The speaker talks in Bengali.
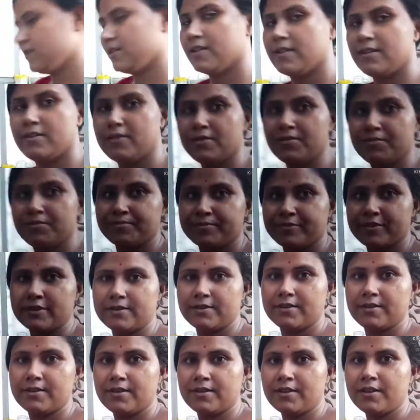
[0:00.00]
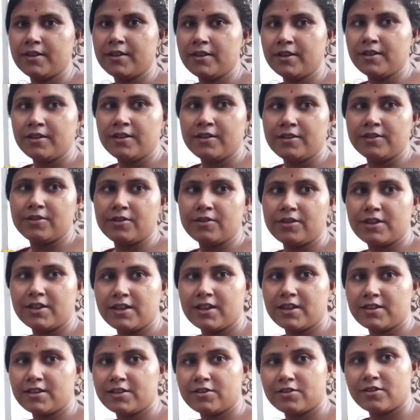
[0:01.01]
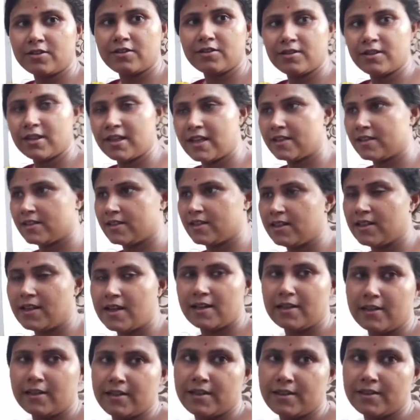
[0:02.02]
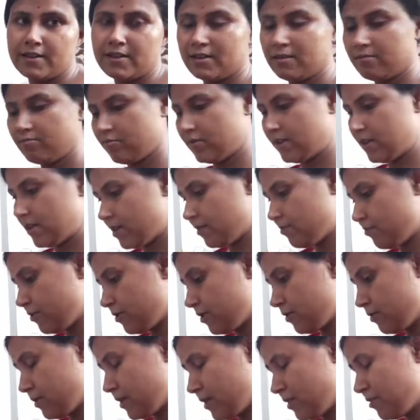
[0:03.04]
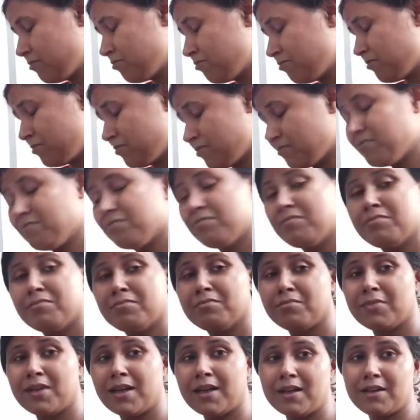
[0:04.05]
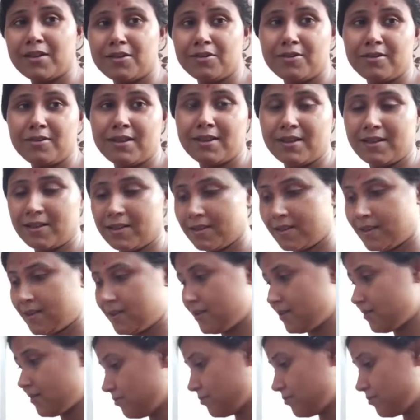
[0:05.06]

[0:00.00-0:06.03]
হয়ে গেল তো ঠিক আছে চলো গ্যাসটা লাগিয়ে নিই তারপর আবার ভালো লাগে না